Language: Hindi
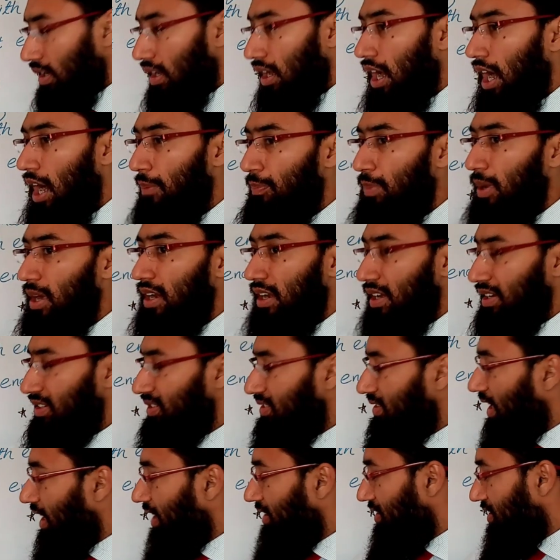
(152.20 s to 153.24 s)
अपर
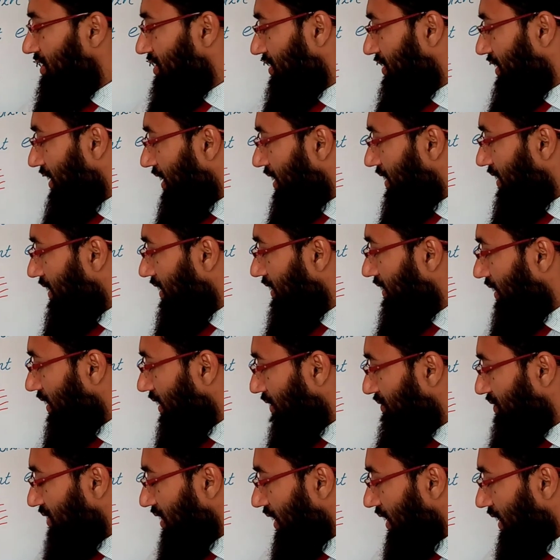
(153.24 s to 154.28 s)
एक्साइटेड स्टेट की
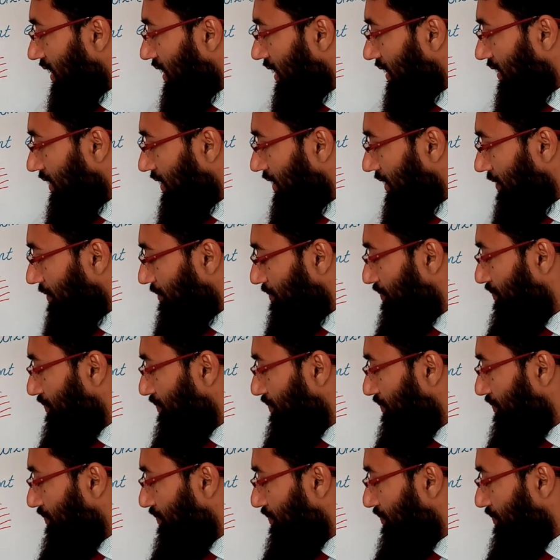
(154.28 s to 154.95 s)
तरफ चले जाते हैं